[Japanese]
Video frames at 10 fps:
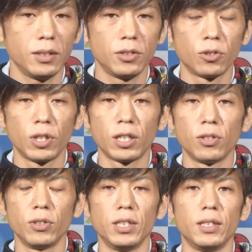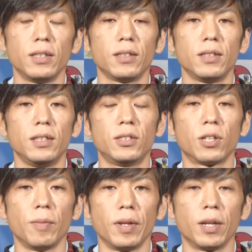えー、優勝できるように一
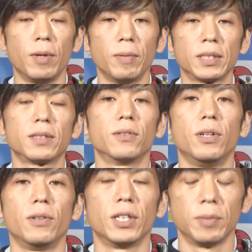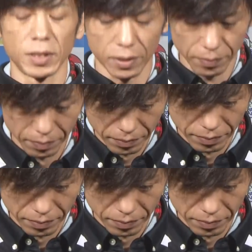生懸命頑張ります。応援お願いします。